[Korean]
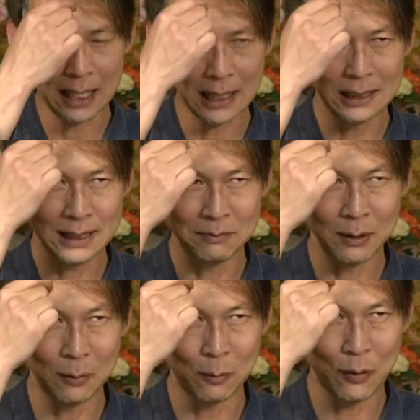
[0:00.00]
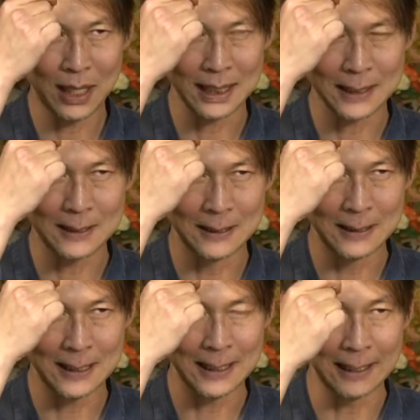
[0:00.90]
한 점으로 모아진
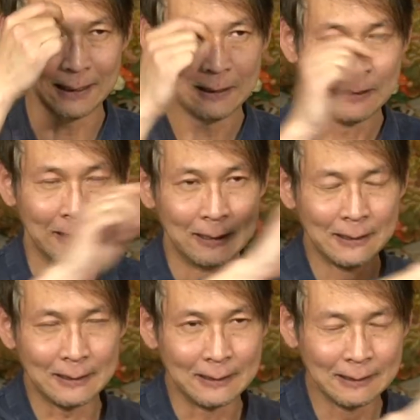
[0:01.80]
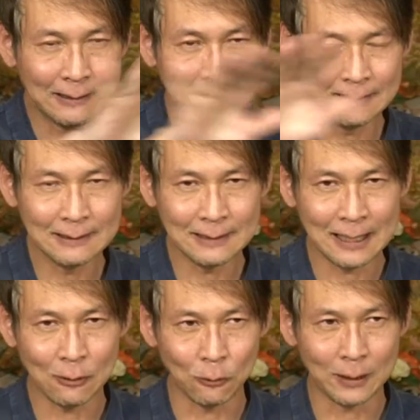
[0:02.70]
정신이 어, 어떤
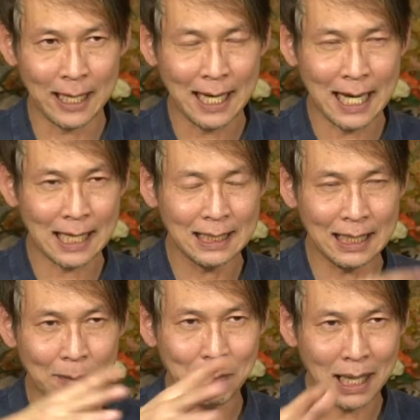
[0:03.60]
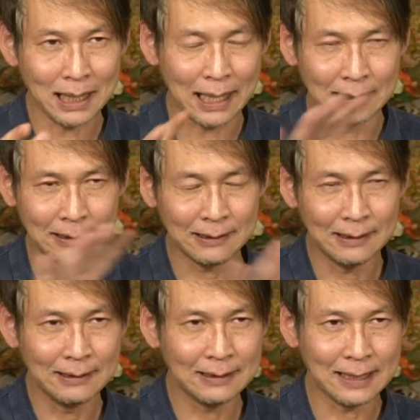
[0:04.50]
것에도 내 안이나 밖에
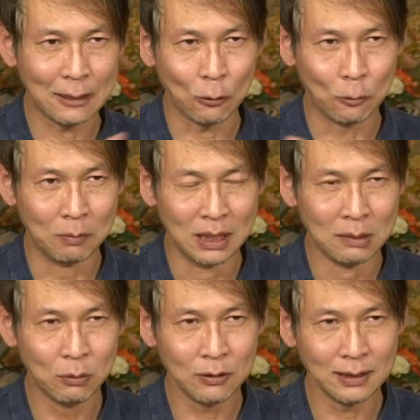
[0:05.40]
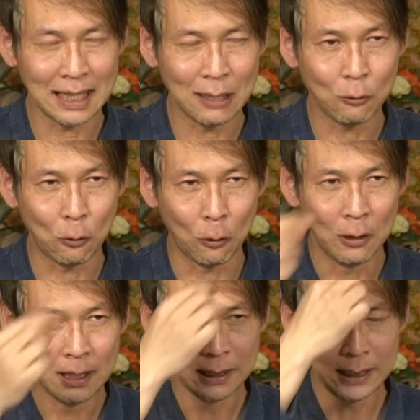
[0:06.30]
어떤 것에도 머무르지 않고
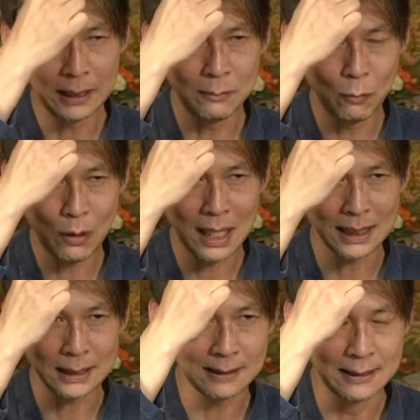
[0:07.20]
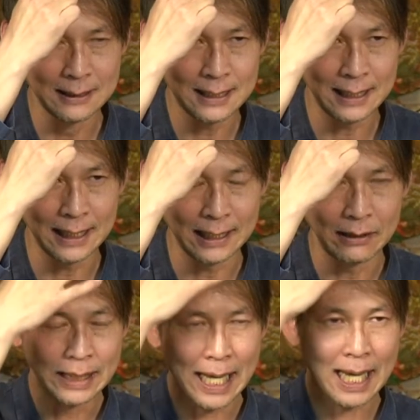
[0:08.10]
이 모아진 정신이
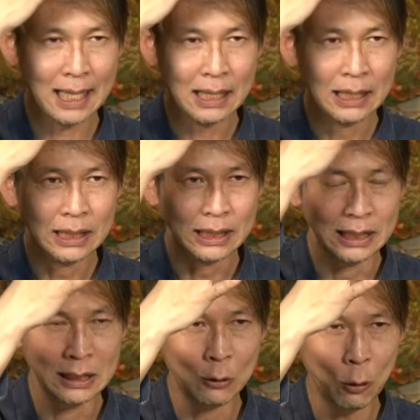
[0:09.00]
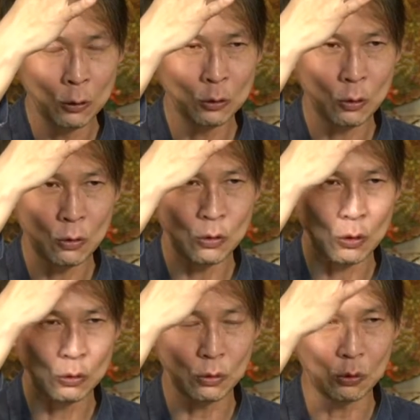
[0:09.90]
내 영혼
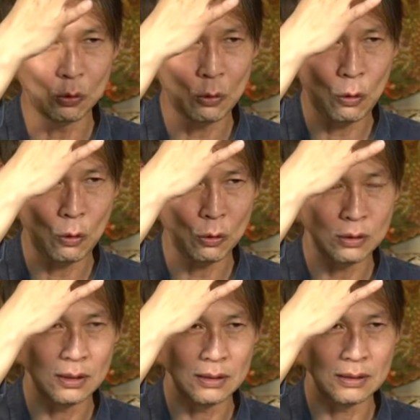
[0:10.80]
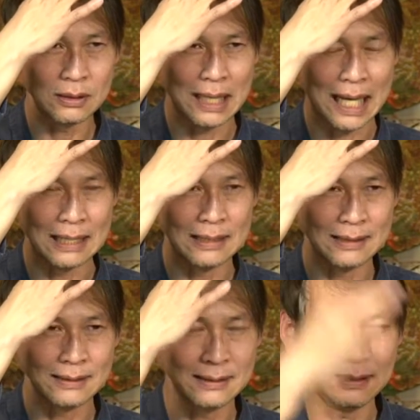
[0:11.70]
속으로 뚫고 들어가는
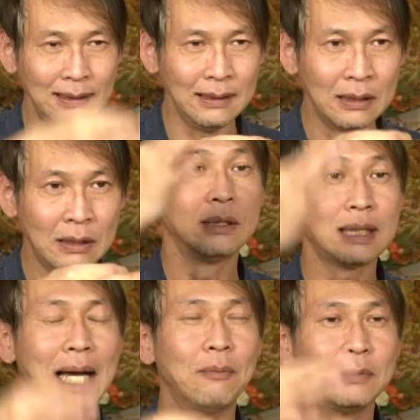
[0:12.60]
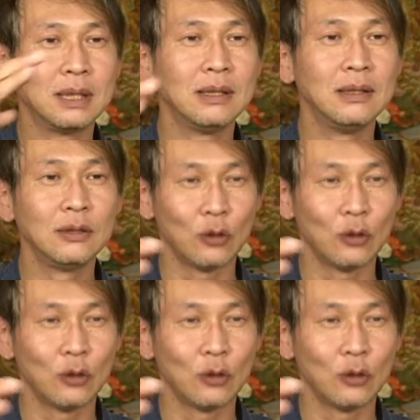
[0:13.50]
것을 참선,